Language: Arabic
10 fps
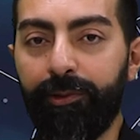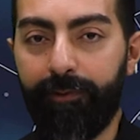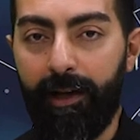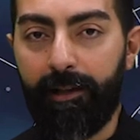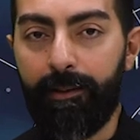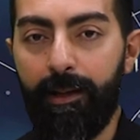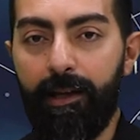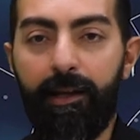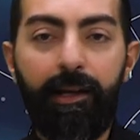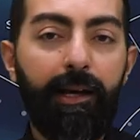منفعل
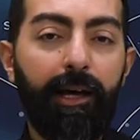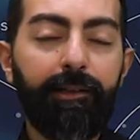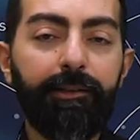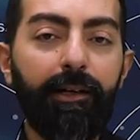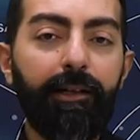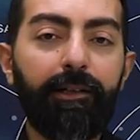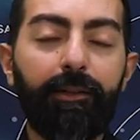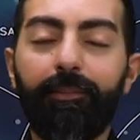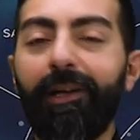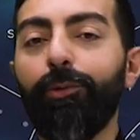هذا النهار
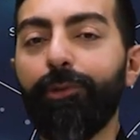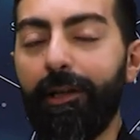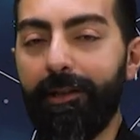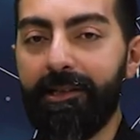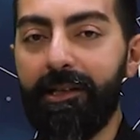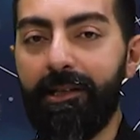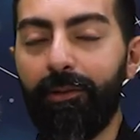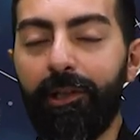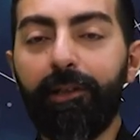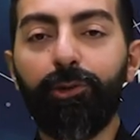ما نهار سيء
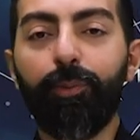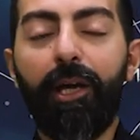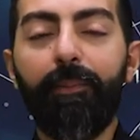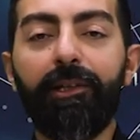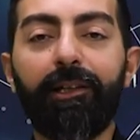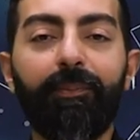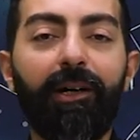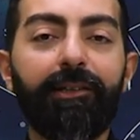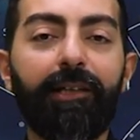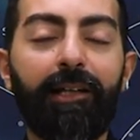ولكنه بيحمل لك
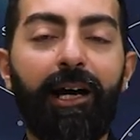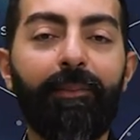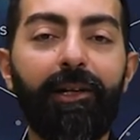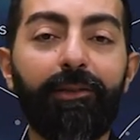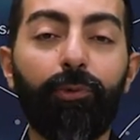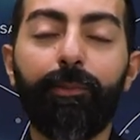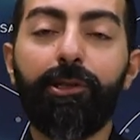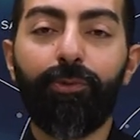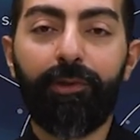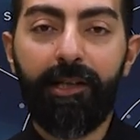بعض الأعمال
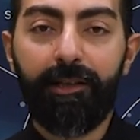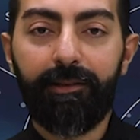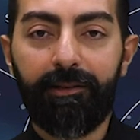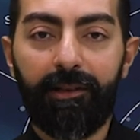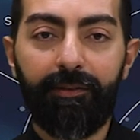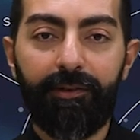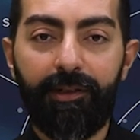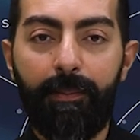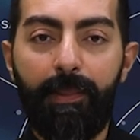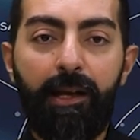والمسؤوليات
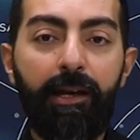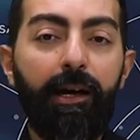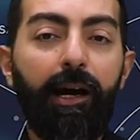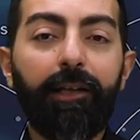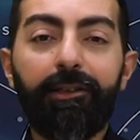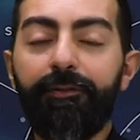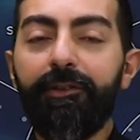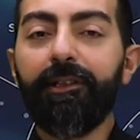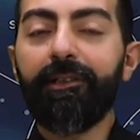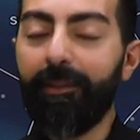الإضافية
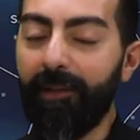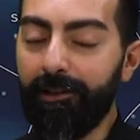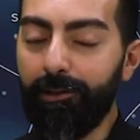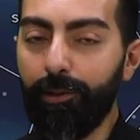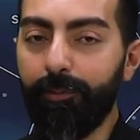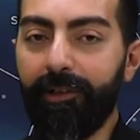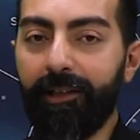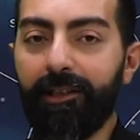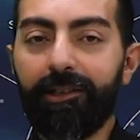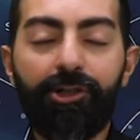عاطفيا كمان اليوم في
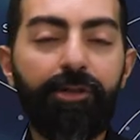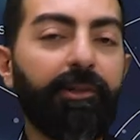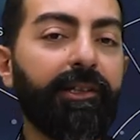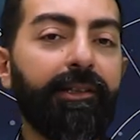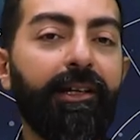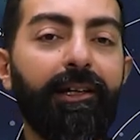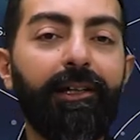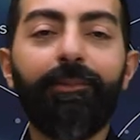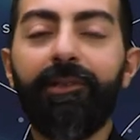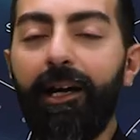عندك شيء مثل
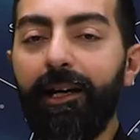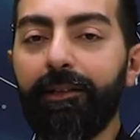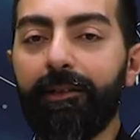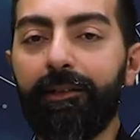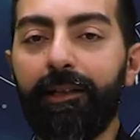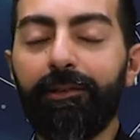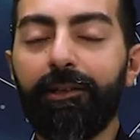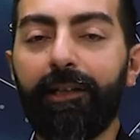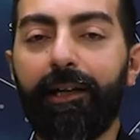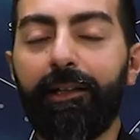امتحان
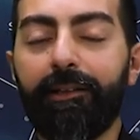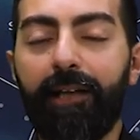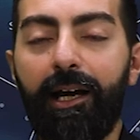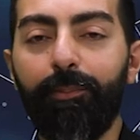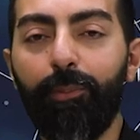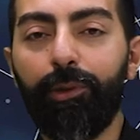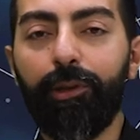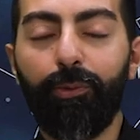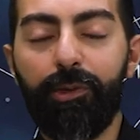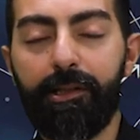لقدرتك على التحمل
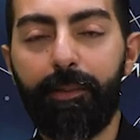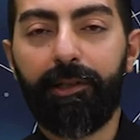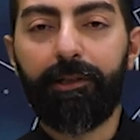والصبر